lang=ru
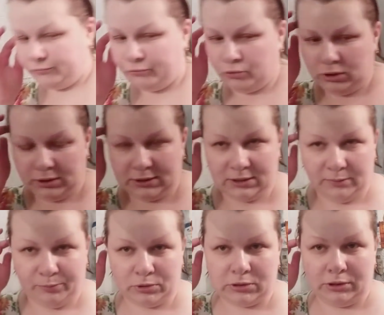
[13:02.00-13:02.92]
волосы,
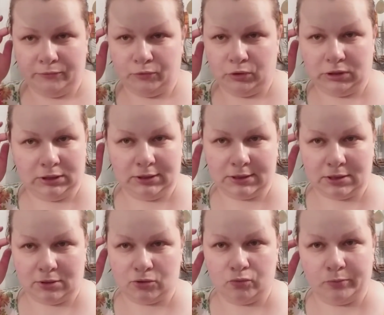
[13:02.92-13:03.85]
и после него надо
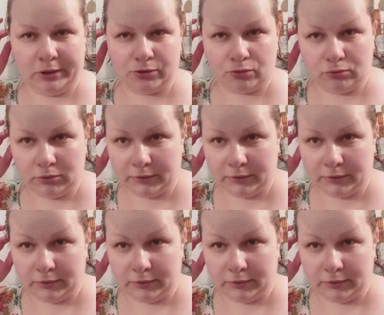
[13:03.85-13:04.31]
сразу маску